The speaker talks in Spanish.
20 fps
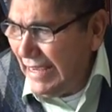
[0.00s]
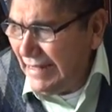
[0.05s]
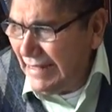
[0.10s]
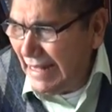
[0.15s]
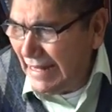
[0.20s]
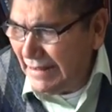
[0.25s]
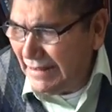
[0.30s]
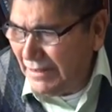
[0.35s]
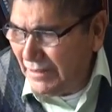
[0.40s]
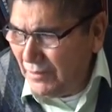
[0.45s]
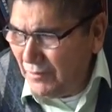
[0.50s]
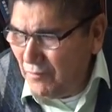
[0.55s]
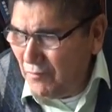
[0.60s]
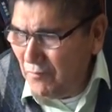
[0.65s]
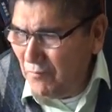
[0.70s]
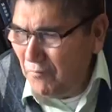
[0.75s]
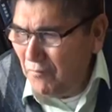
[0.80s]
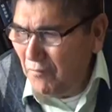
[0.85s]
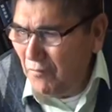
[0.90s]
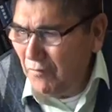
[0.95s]
en el
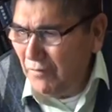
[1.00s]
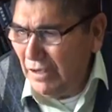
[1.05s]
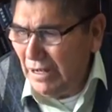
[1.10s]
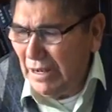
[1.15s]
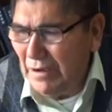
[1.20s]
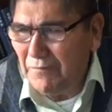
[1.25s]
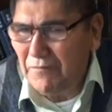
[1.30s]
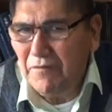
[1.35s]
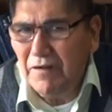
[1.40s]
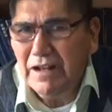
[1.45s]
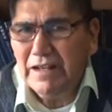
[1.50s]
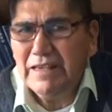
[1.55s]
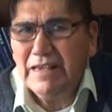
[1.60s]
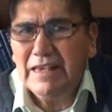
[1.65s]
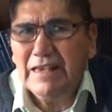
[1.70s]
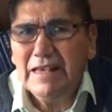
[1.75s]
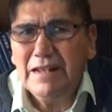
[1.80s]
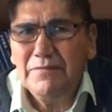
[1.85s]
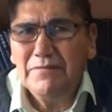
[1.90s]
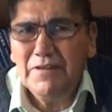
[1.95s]
triunfo de las
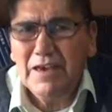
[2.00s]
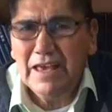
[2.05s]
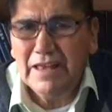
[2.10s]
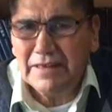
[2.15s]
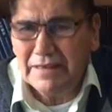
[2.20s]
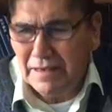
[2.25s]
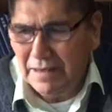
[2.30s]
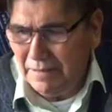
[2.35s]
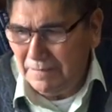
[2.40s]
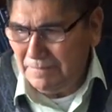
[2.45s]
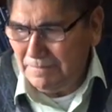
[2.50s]
fuerzas del bien.